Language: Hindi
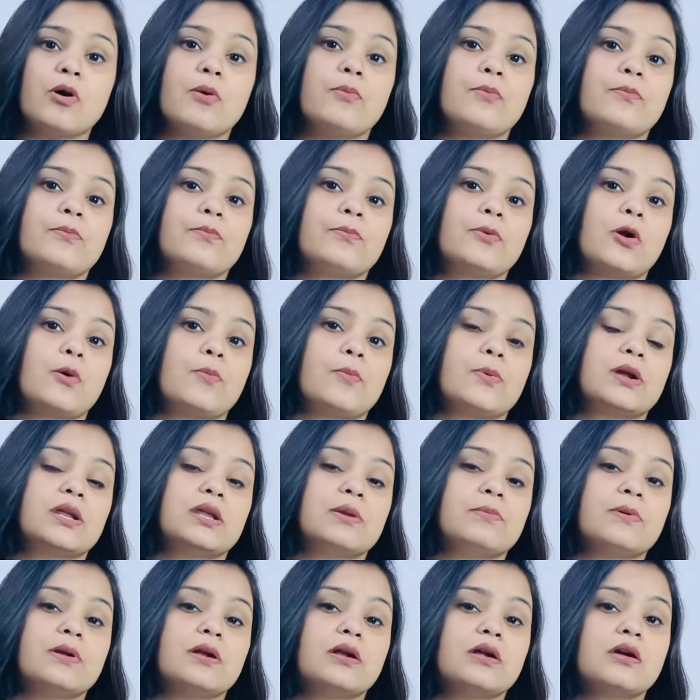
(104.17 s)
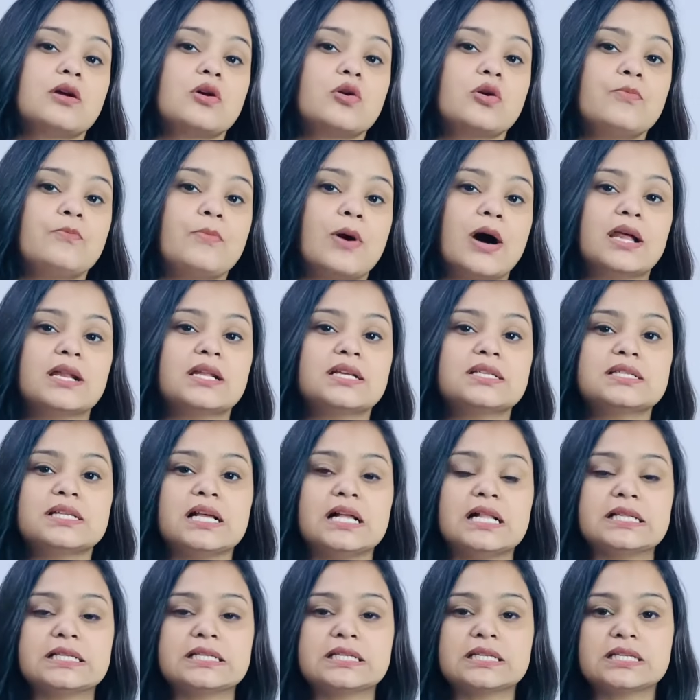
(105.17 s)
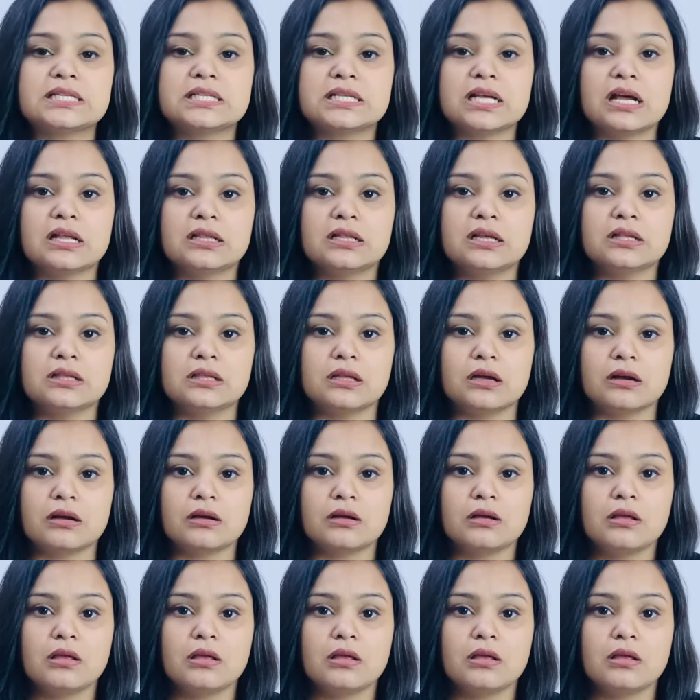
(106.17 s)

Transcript: प्रॉपर्टी पर अगर कोई 12 साल से ज़्यादा तक